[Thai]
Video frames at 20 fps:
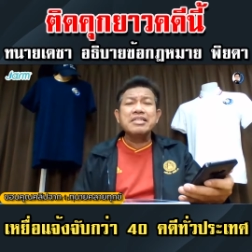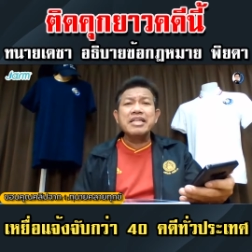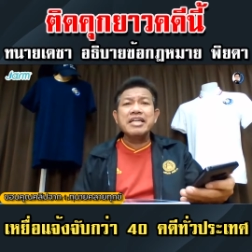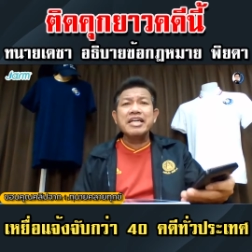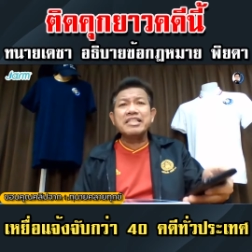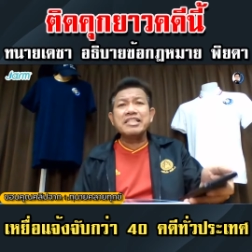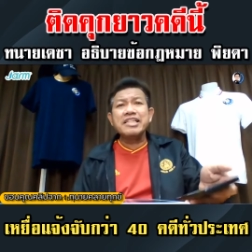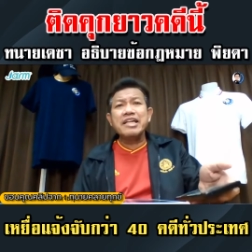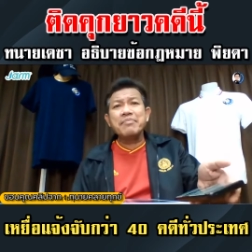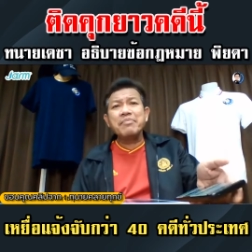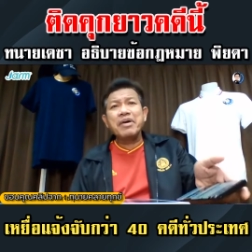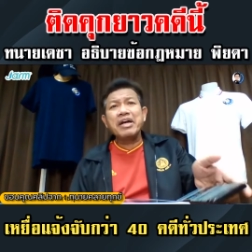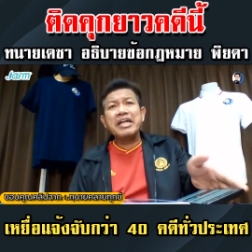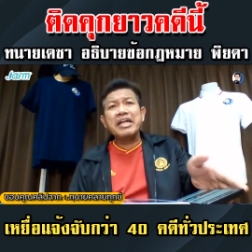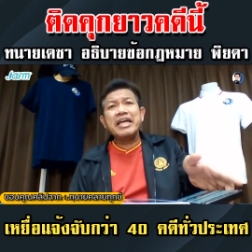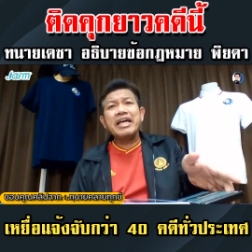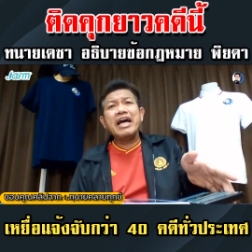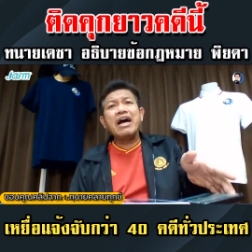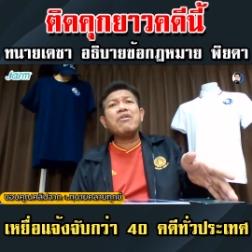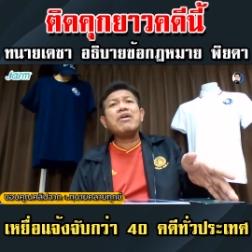40 ค
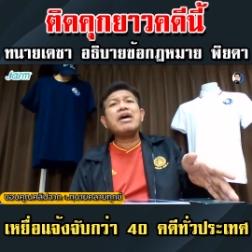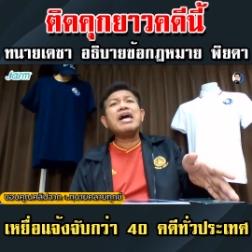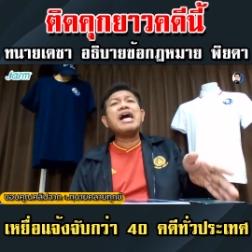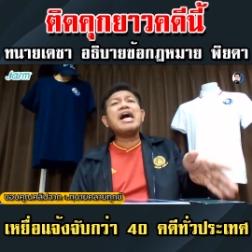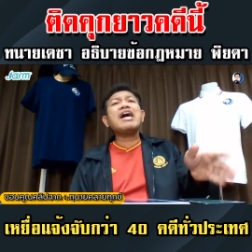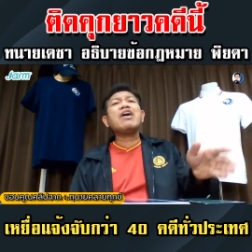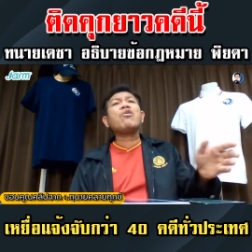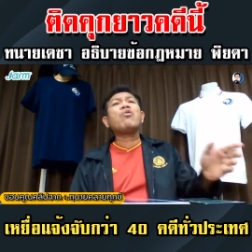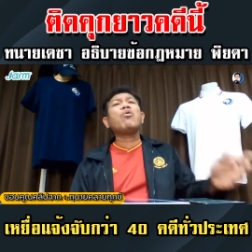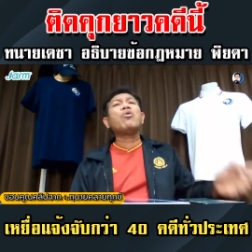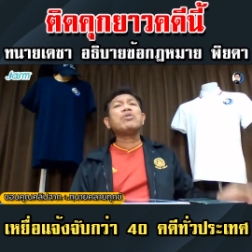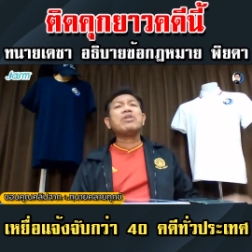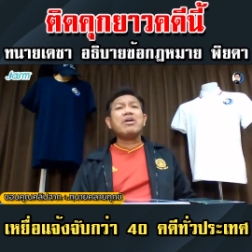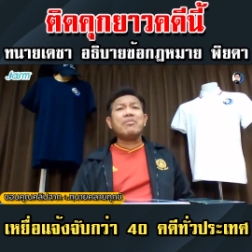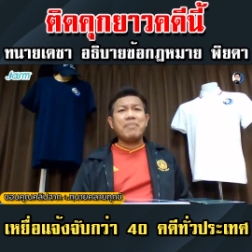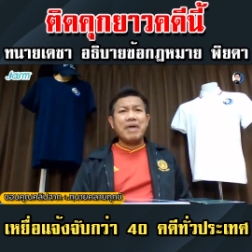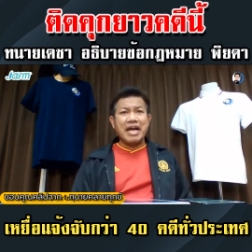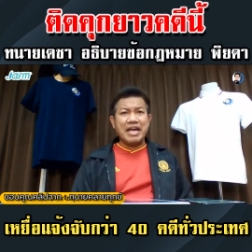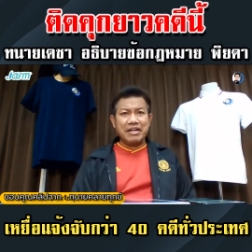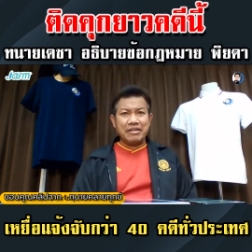ดีเอา 5 คูณ
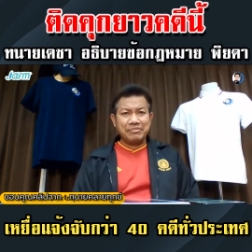เข้าไป